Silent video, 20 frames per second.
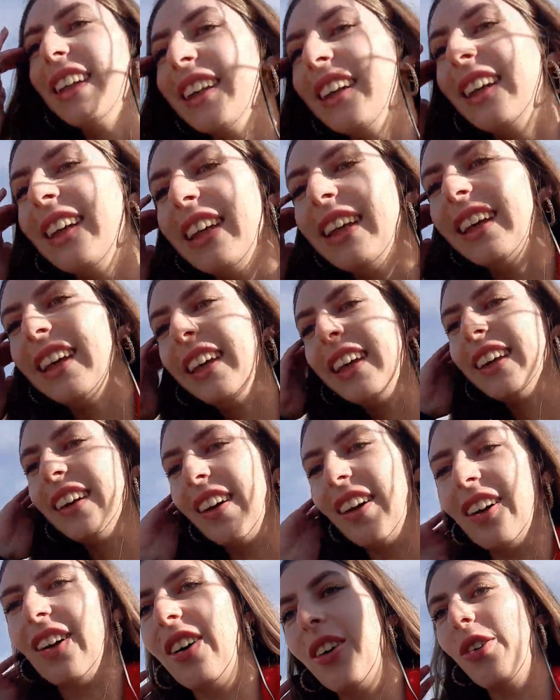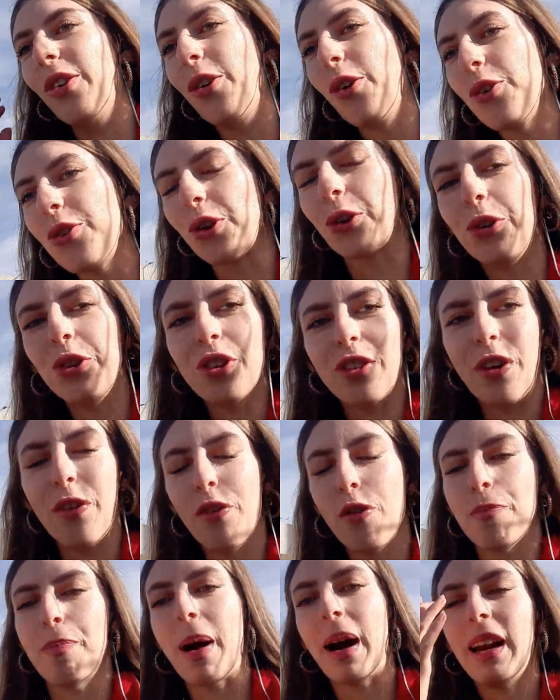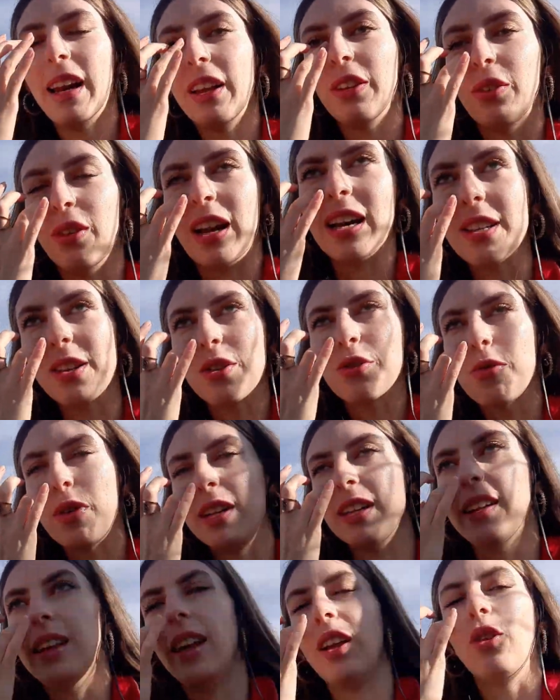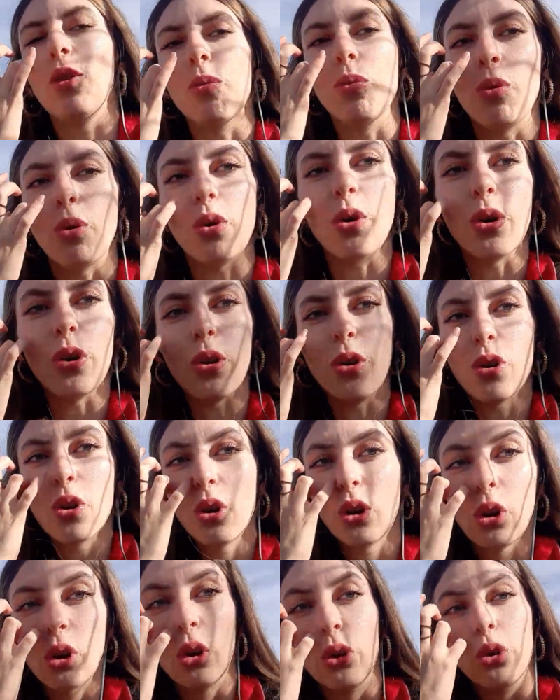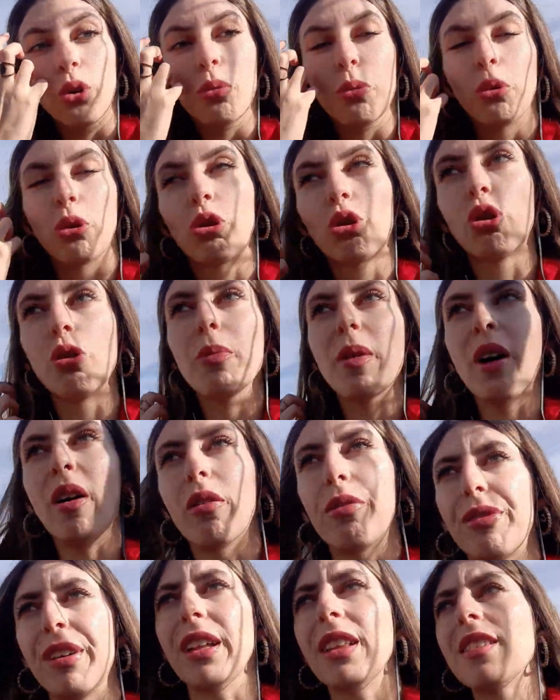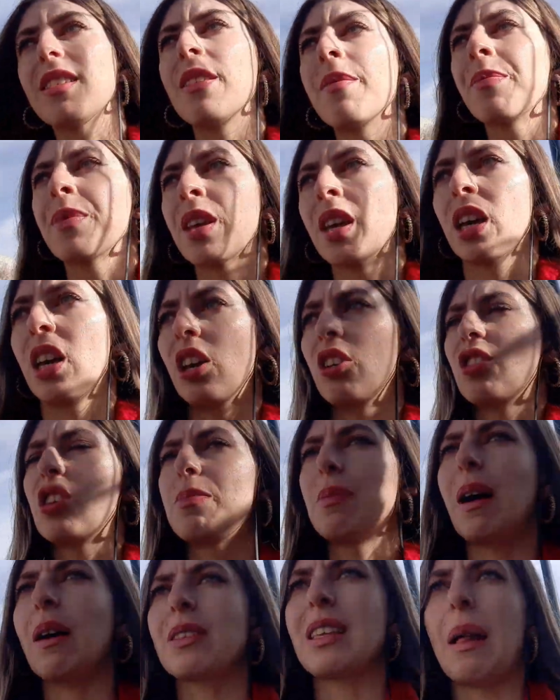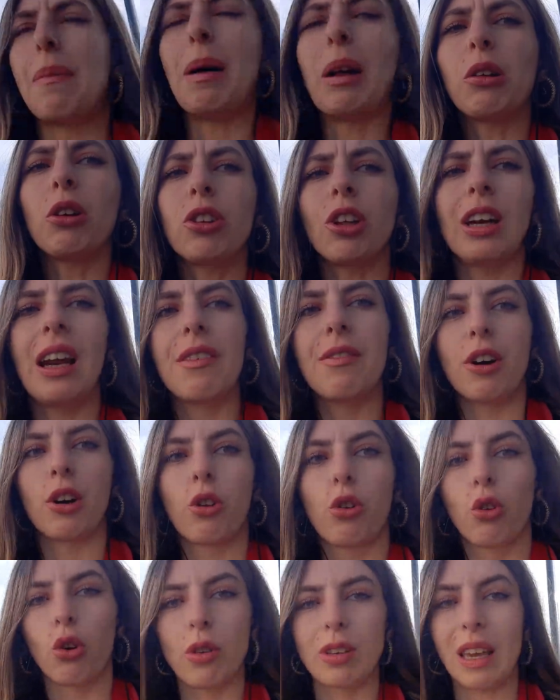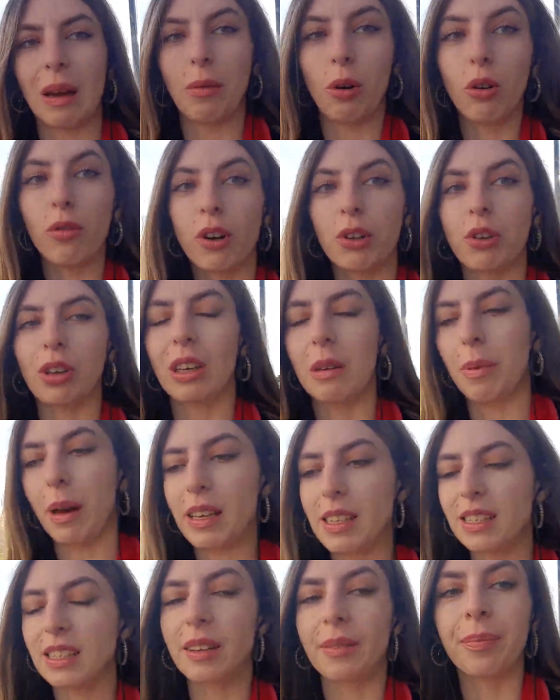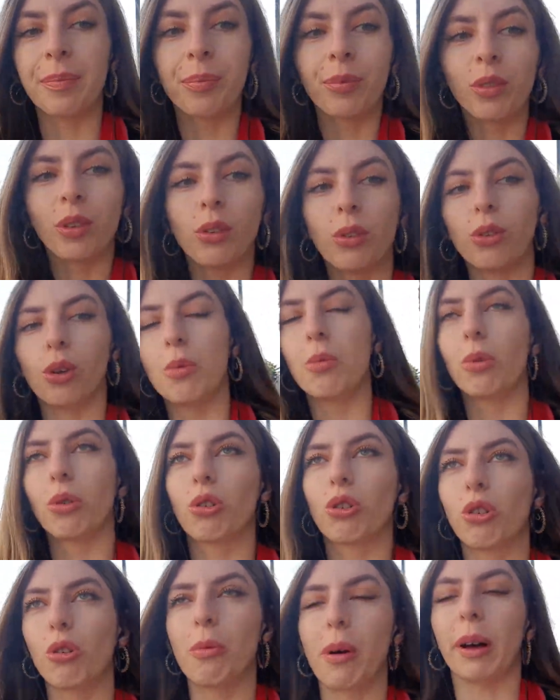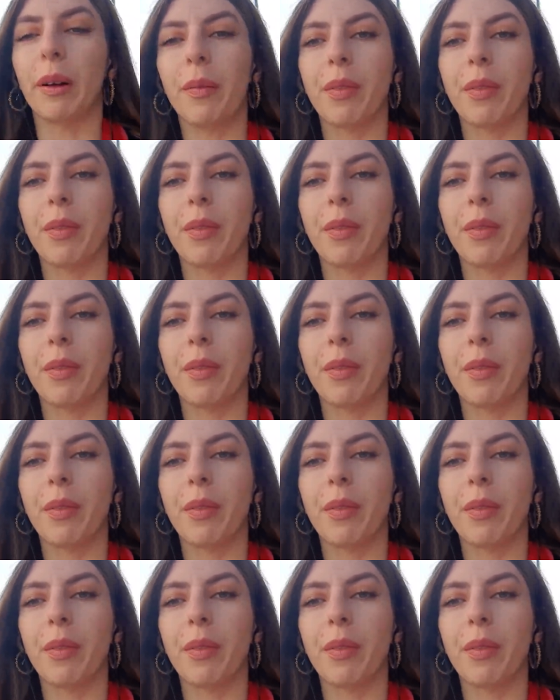Et euh, aujourd'hui, je vais vous parler de la sensualité de mon, euh, de mon chemin en fait. J'espère que vous n'allez pas trop entendre les voitures, parce qu'il y a beaucoup de voitures qui passent de mon chemin.